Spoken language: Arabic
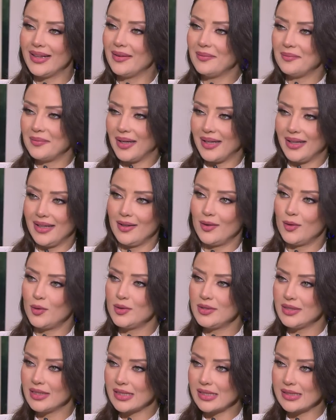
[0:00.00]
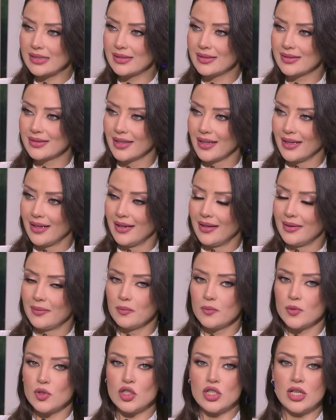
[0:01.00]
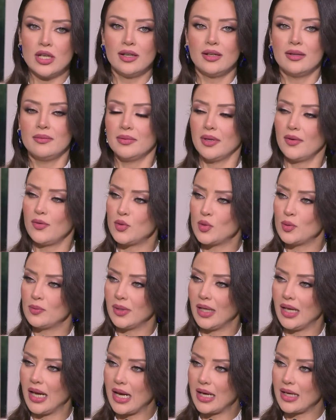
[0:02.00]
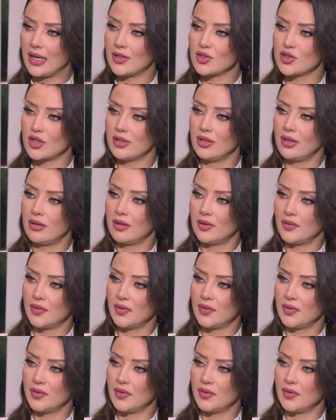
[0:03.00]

لما يعوز يخس مش يحرم نفسه من الاكل عشان يعرف